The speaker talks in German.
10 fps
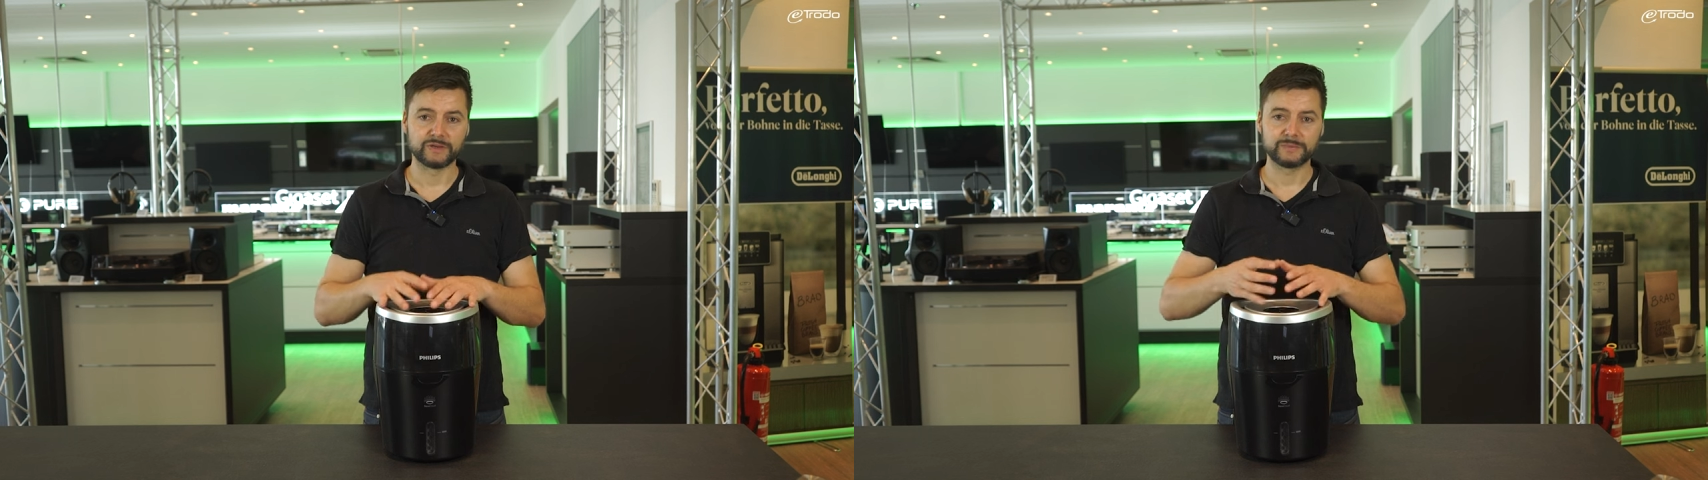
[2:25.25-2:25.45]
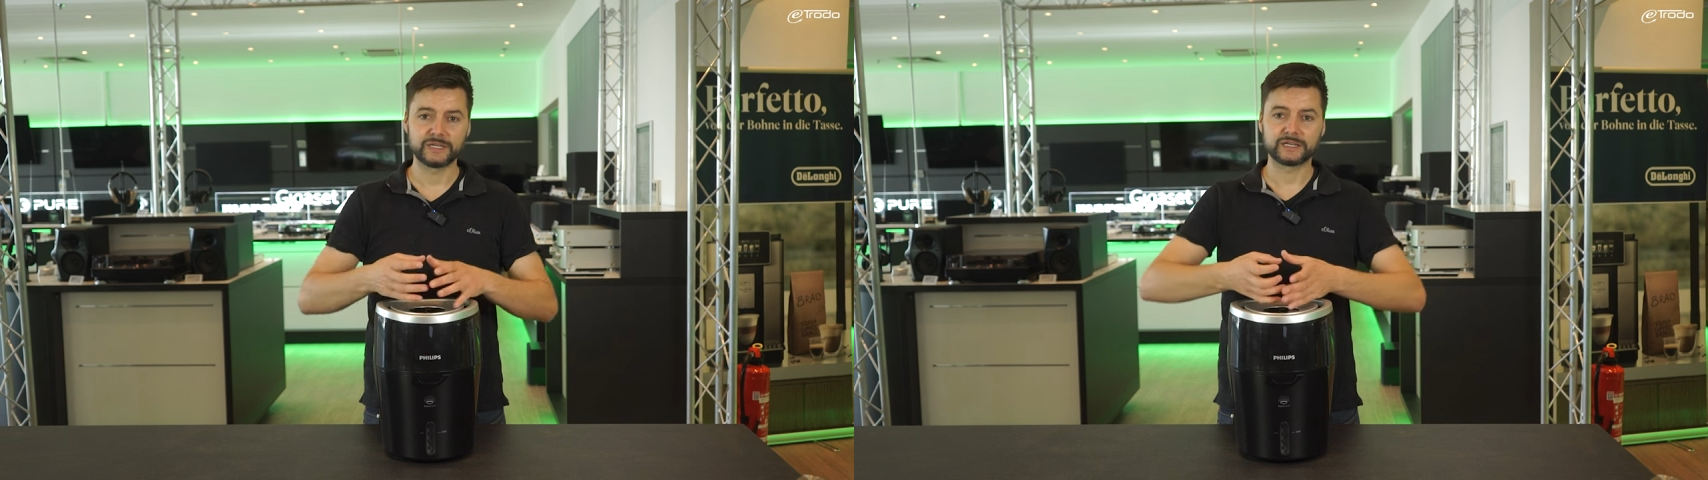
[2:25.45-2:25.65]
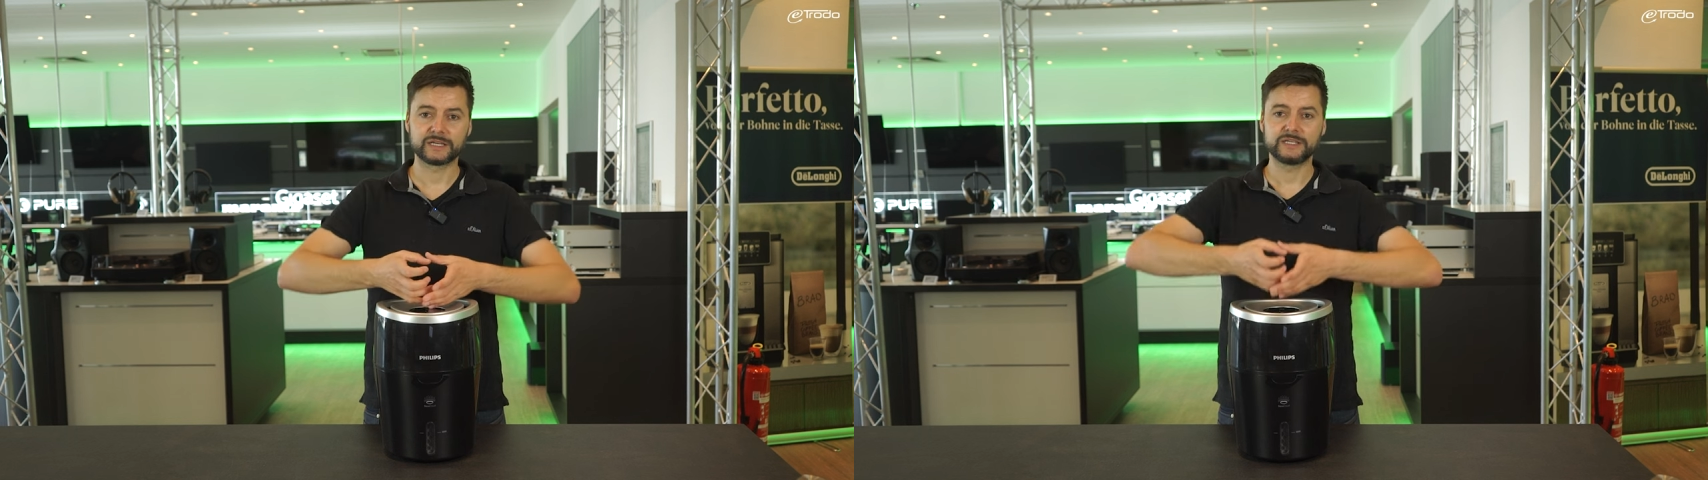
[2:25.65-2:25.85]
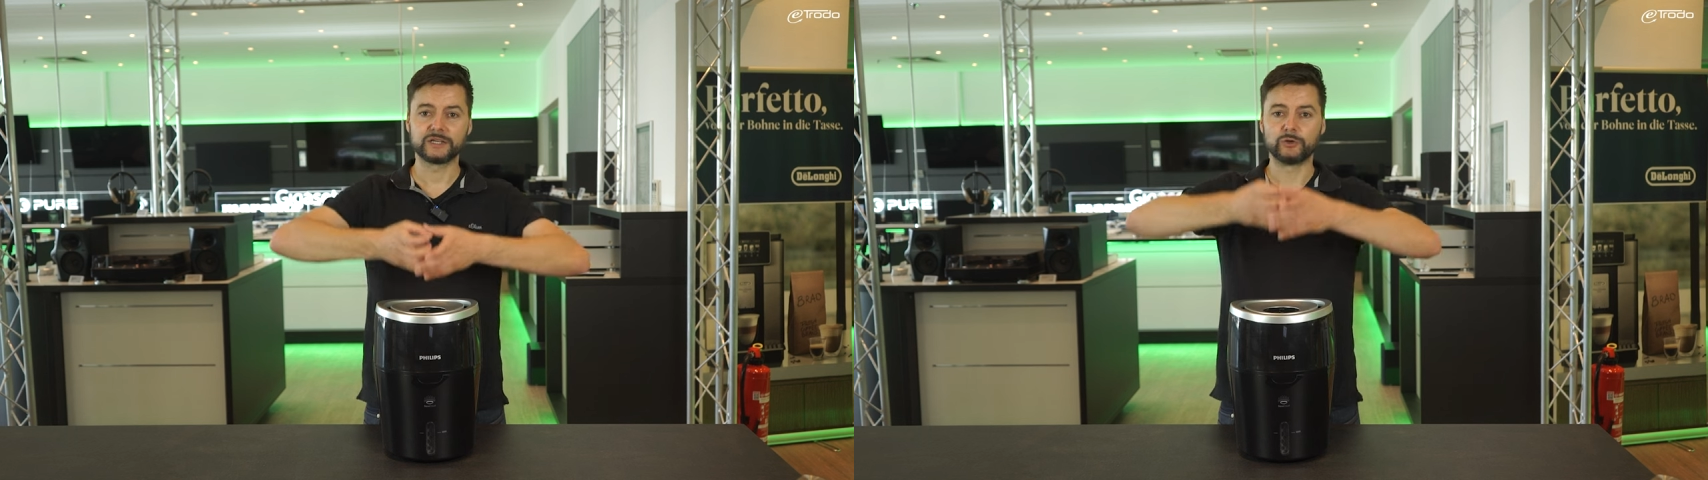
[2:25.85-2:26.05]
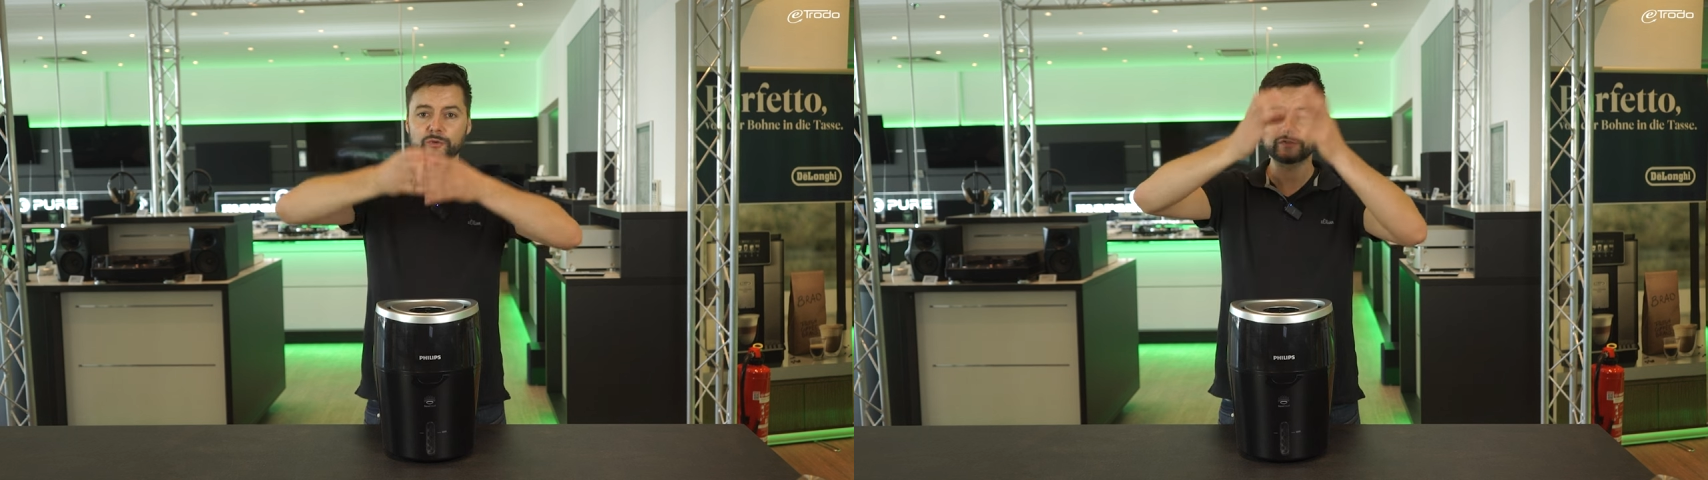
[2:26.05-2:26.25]
Wir haben hier dann eine
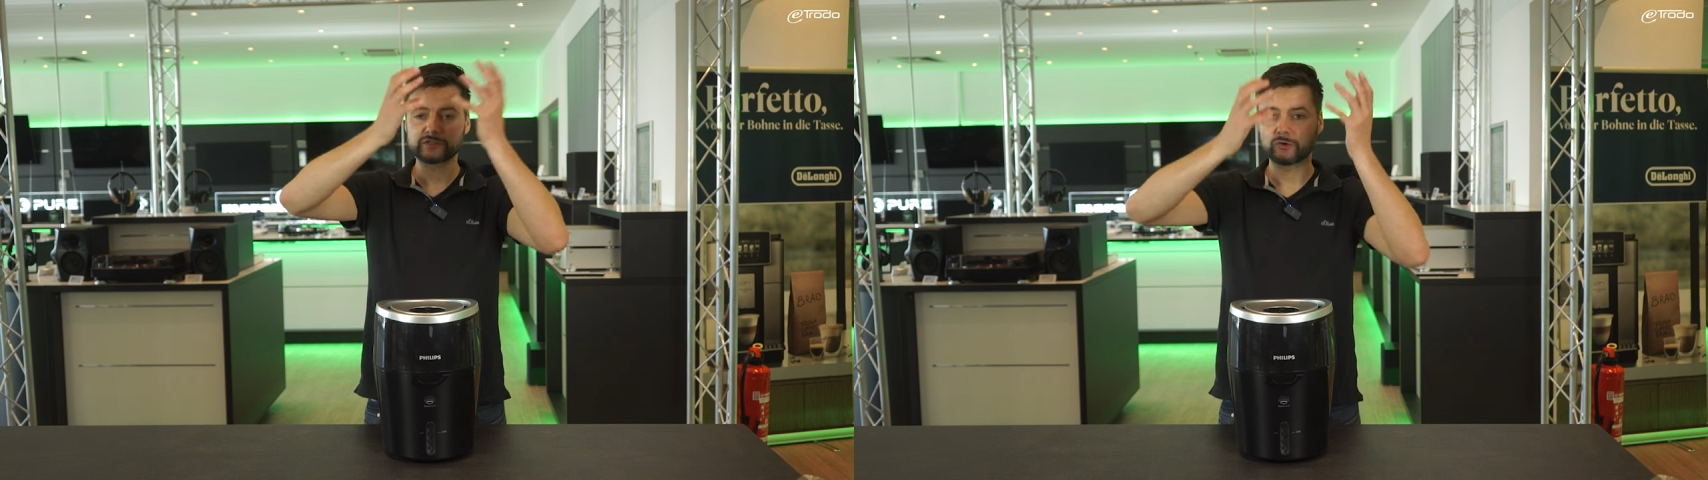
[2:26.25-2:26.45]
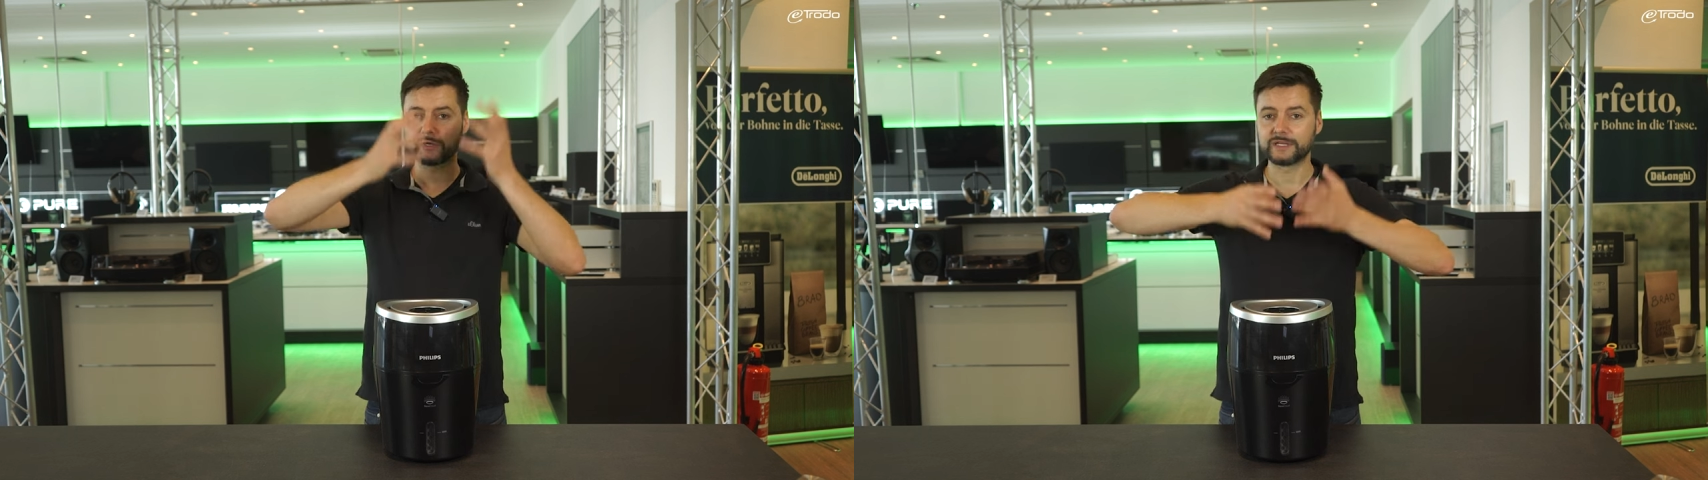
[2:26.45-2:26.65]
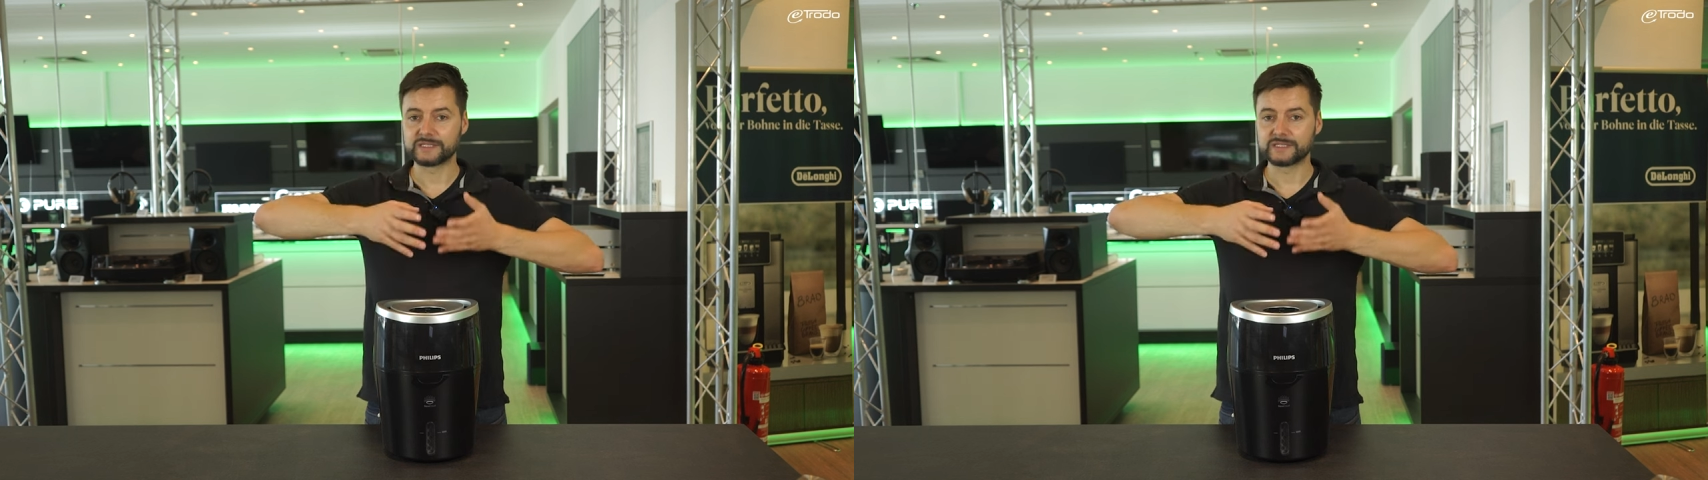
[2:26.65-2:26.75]
richtige Luftsäule,